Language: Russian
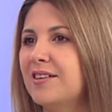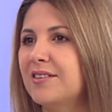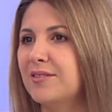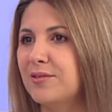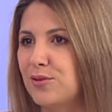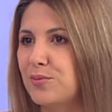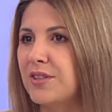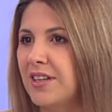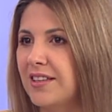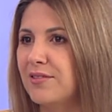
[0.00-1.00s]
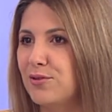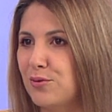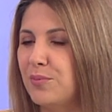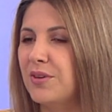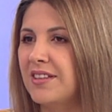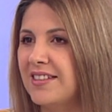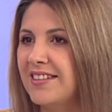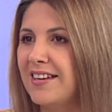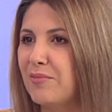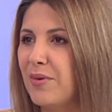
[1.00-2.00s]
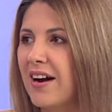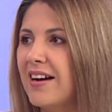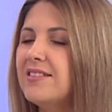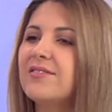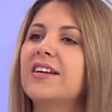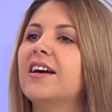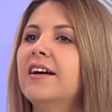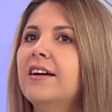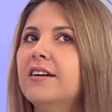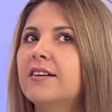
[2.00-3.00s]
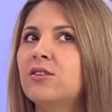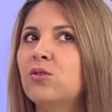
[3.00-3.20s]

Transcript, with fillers: а, собственно, это все приносили и показывали. Mm-hmm.